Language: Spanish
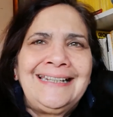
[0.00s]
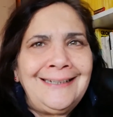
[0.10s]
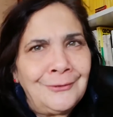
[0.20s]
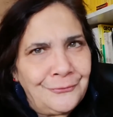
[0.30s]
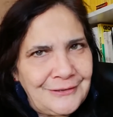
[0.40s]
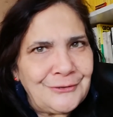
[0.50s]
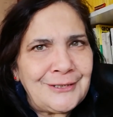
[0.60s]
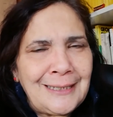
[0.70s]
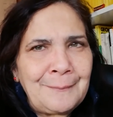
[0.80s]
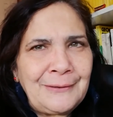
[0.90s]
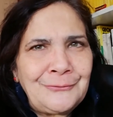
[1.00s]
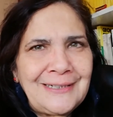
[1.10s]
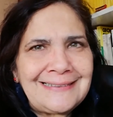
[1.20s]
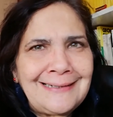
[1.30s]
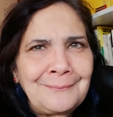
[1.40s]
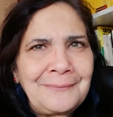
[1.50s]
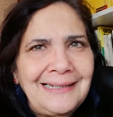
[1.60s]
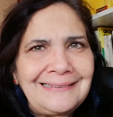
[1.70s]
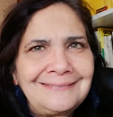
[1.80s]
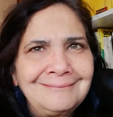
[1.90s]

y los fisioterapeutas también.